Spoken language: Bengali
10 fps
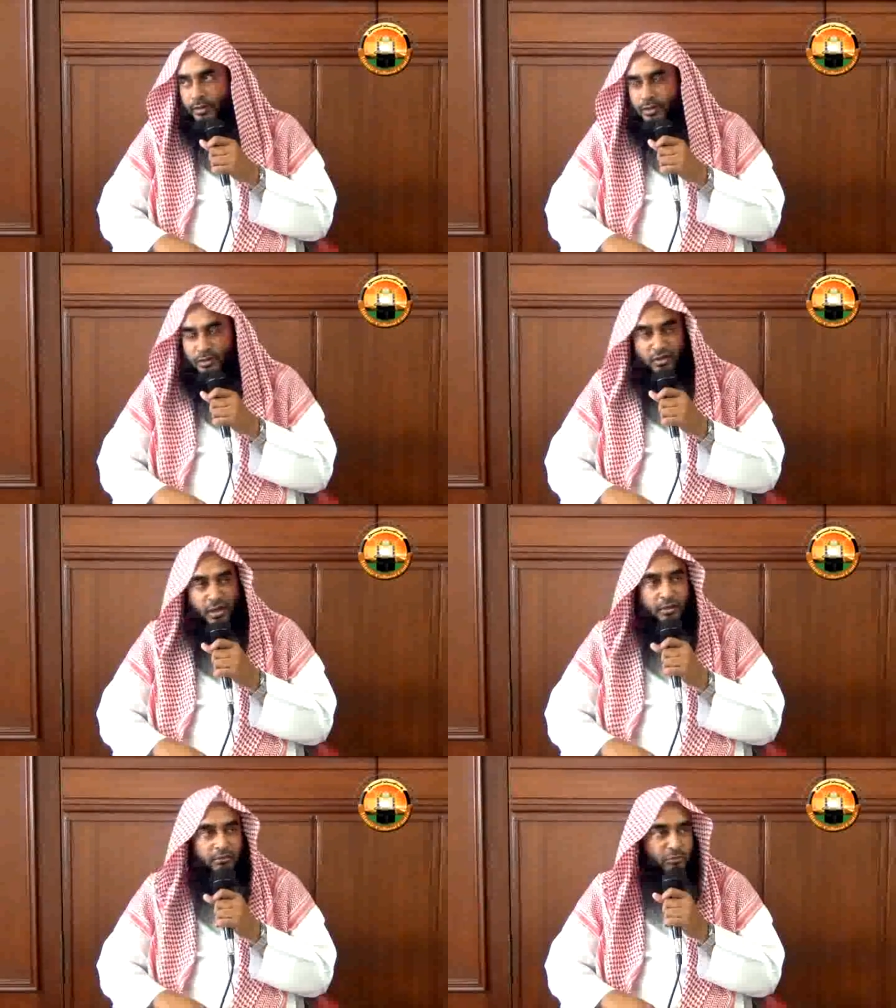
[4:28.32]

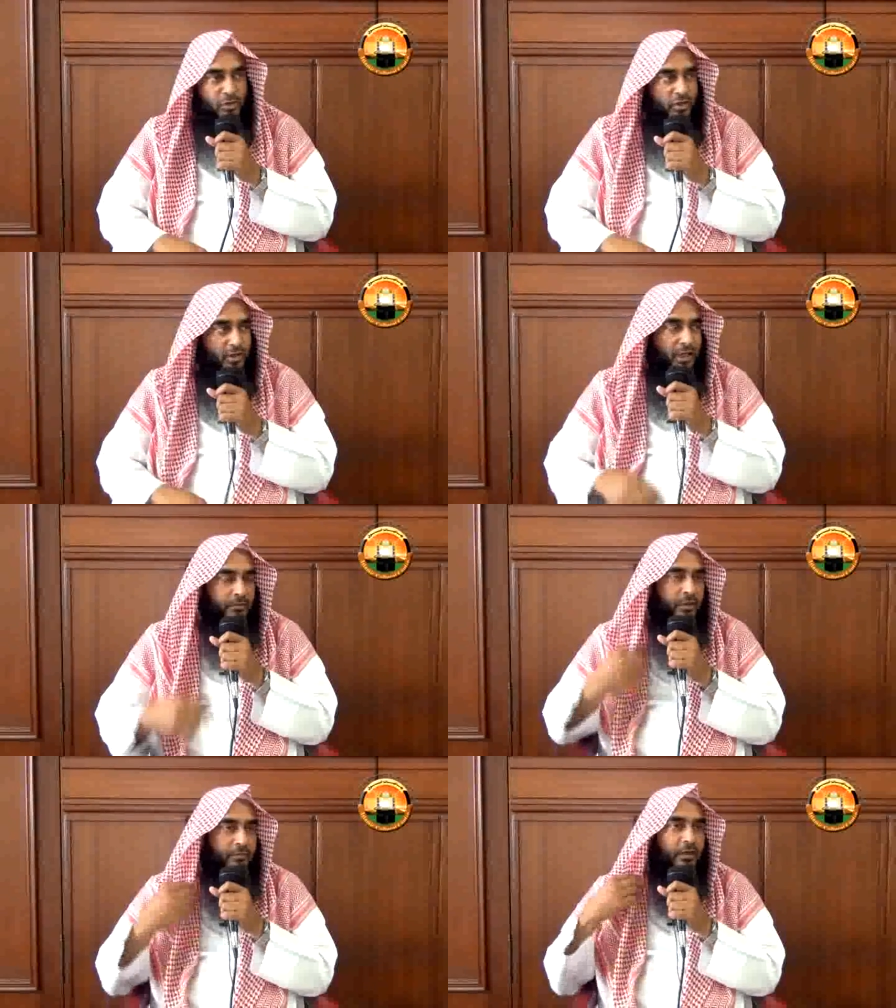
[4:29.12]
সন্ন্যাত
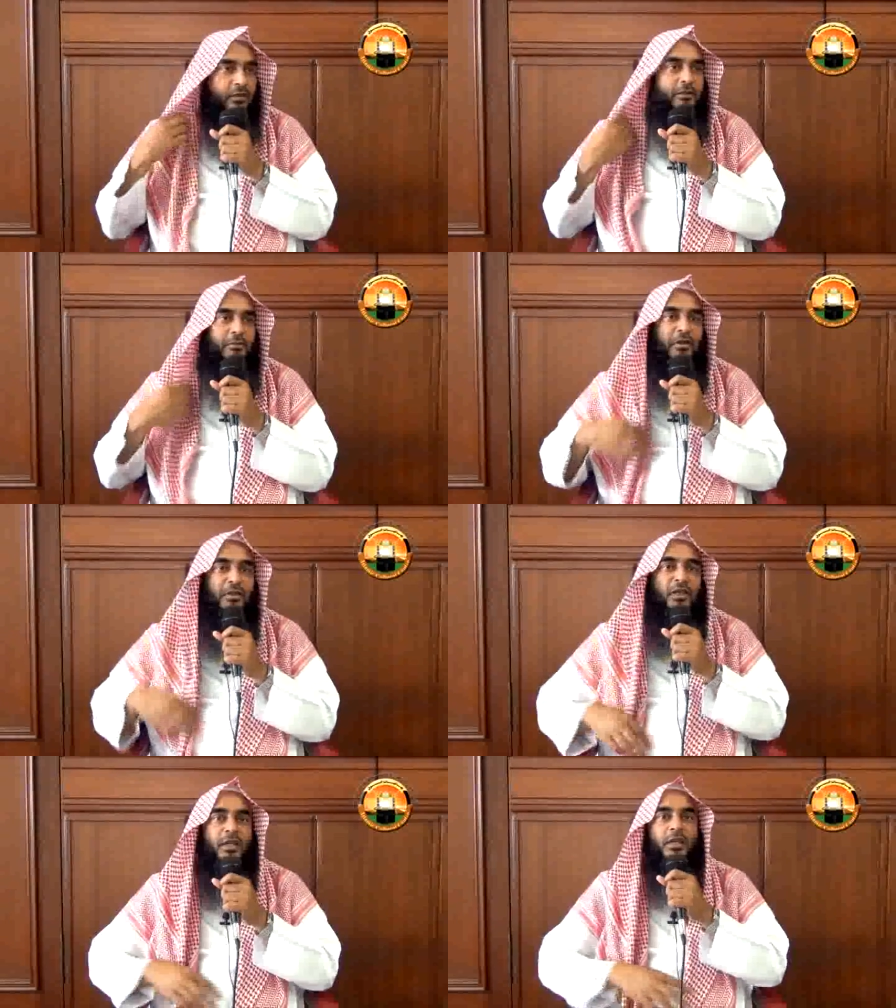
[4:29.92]
মুস্তাহাব এবাদত
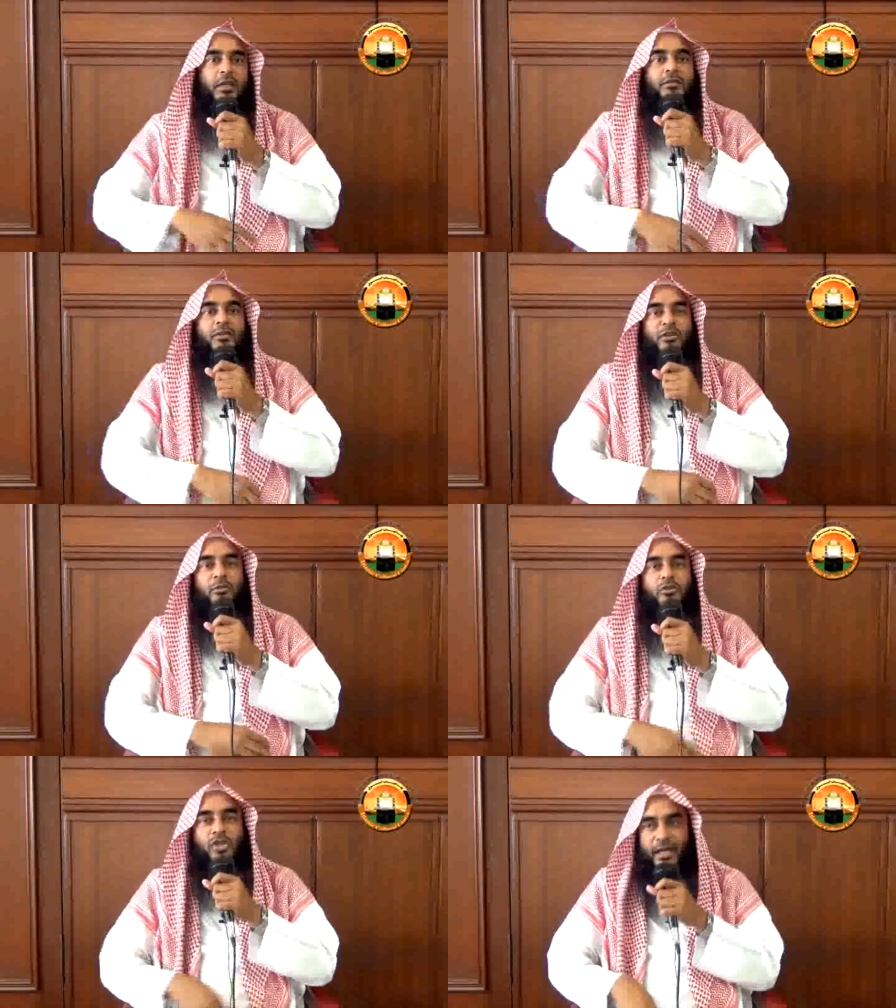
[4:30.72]
বন্দিগির জন্য
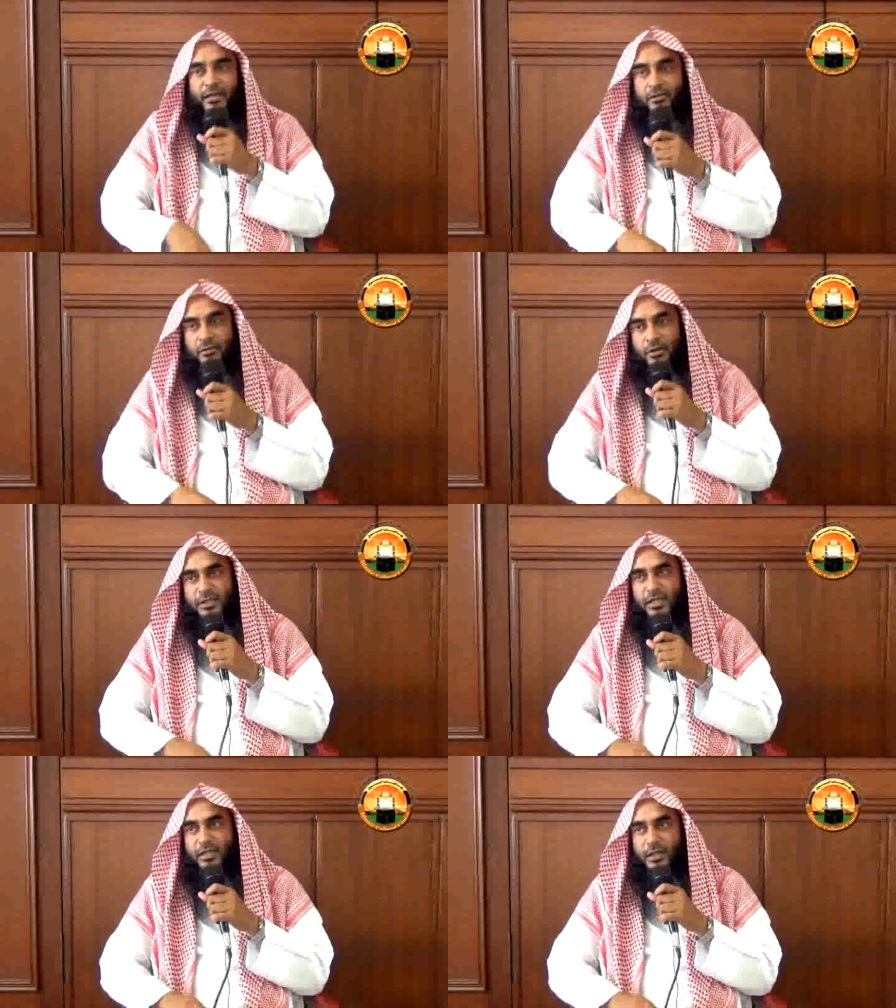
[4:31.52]
উৎসাহিত
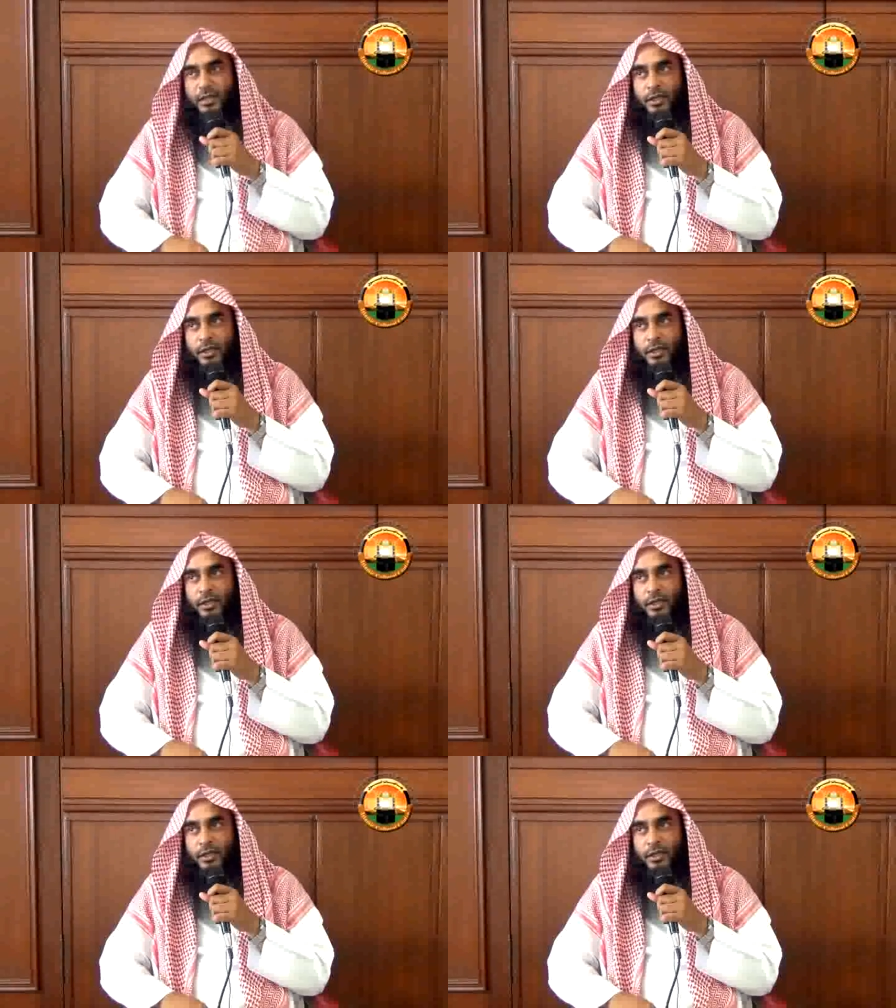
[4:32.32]
করেছেন